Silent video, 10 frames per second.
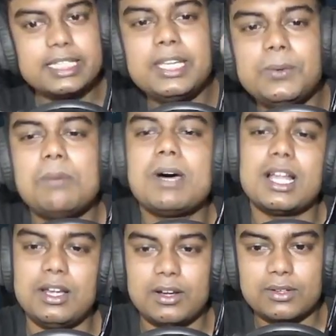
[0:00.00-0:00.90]
गीको हमारा
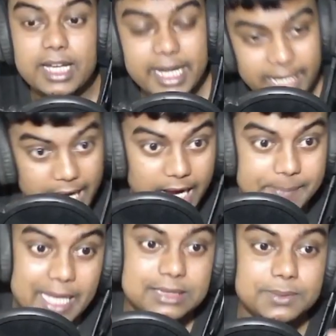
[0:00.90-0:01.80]
अनलॉक एक
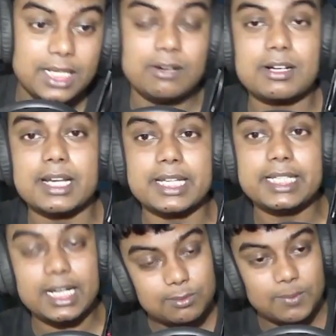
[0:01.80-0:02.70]
मैच में अनलॉक करके
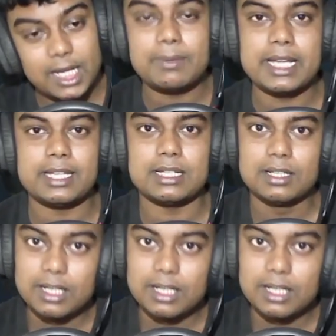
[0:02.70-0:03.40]
दिखाया तुम्हारे भाई ने